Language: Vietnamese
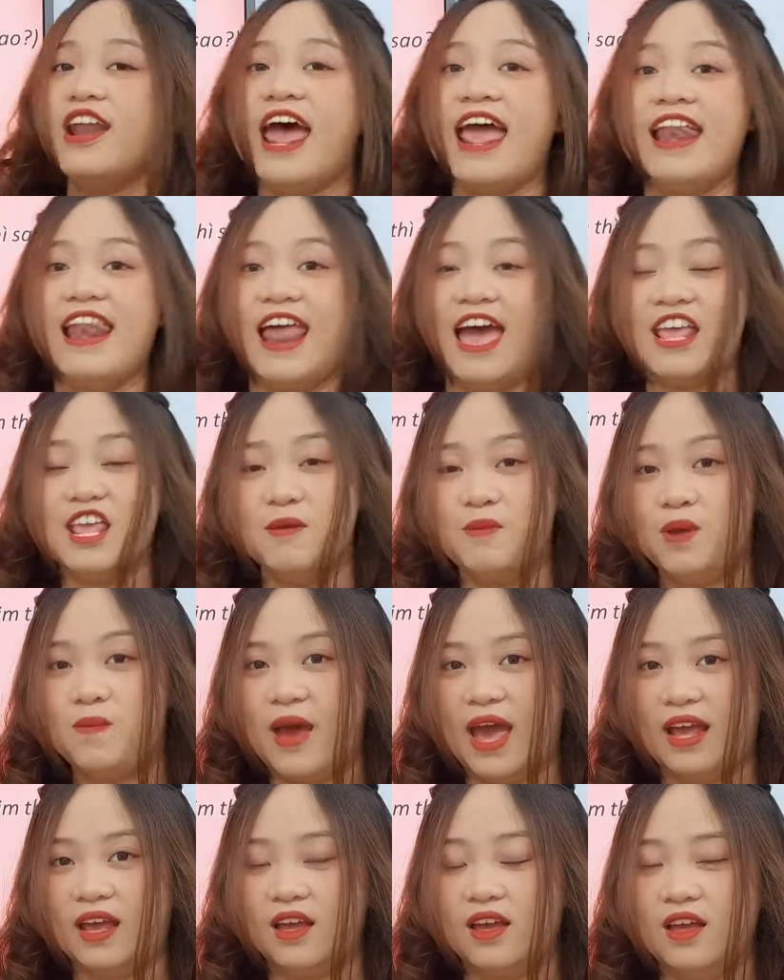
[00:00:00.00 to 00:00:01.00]
đây là gì mấy
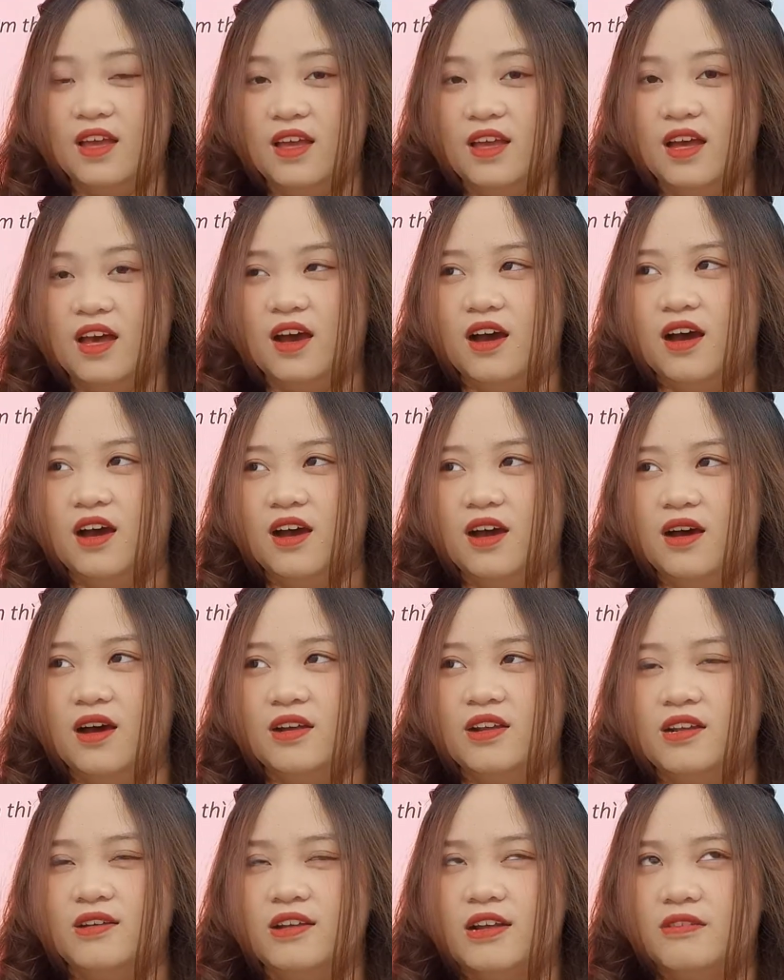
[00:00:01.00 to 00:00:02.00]
bạn?
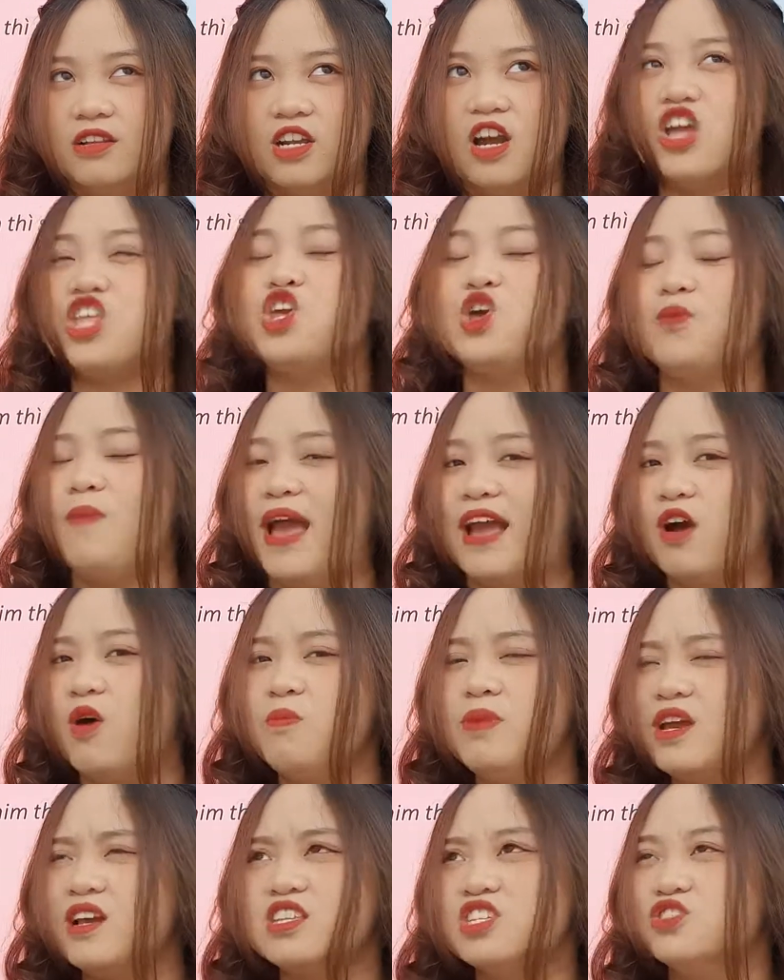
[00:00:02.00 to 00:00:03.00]
Có nhiều bạn
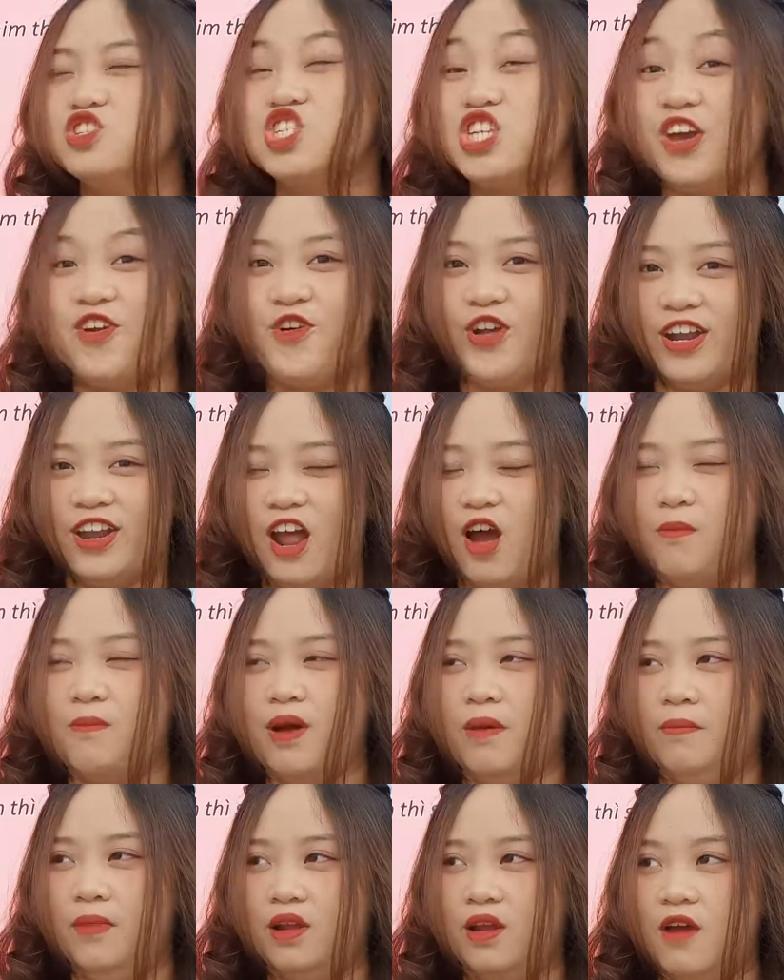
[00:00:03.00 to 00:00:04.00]
không biết cái chữ children đâu,
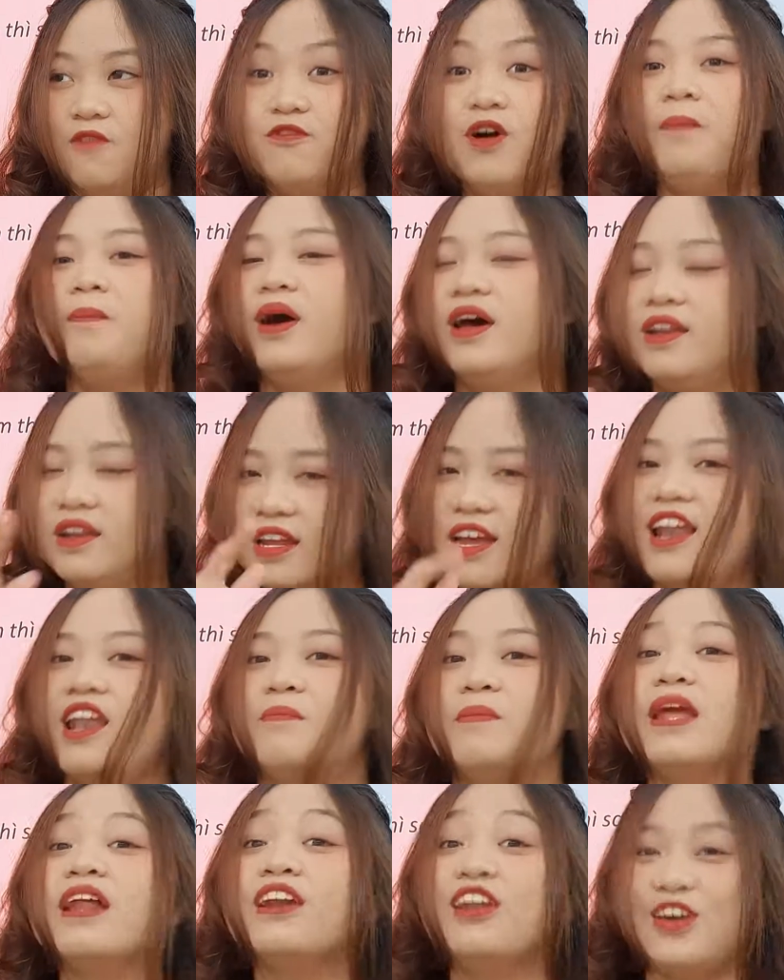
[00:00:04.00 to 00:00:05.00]
mà mình nói verb in cái là
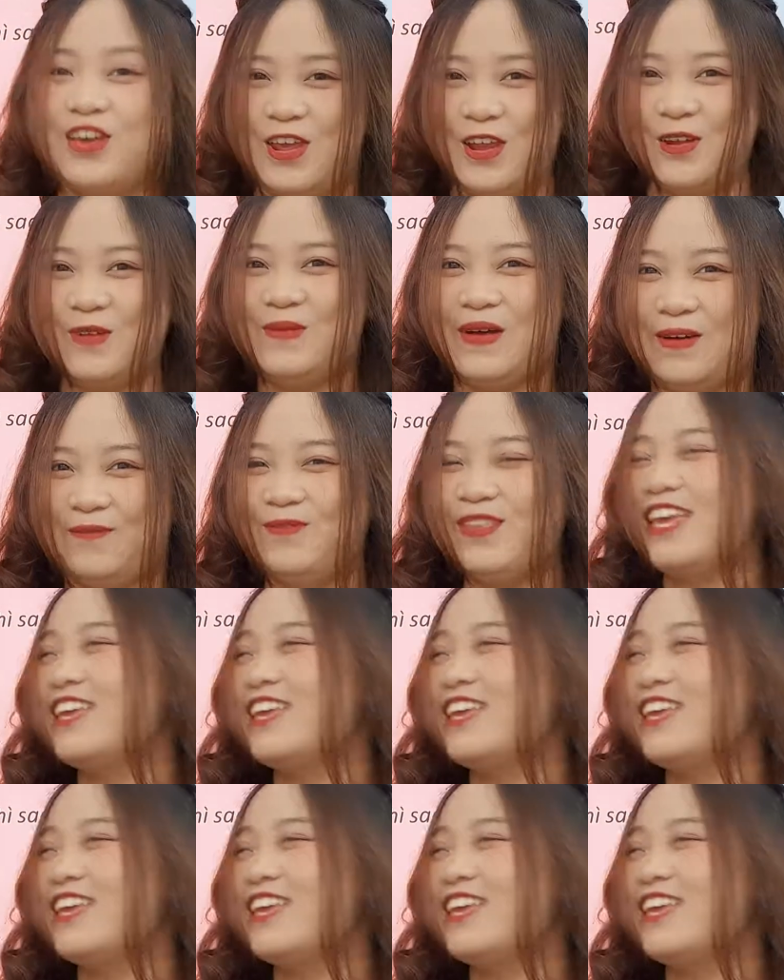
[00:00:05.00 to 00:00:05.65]
biết liền đúng không?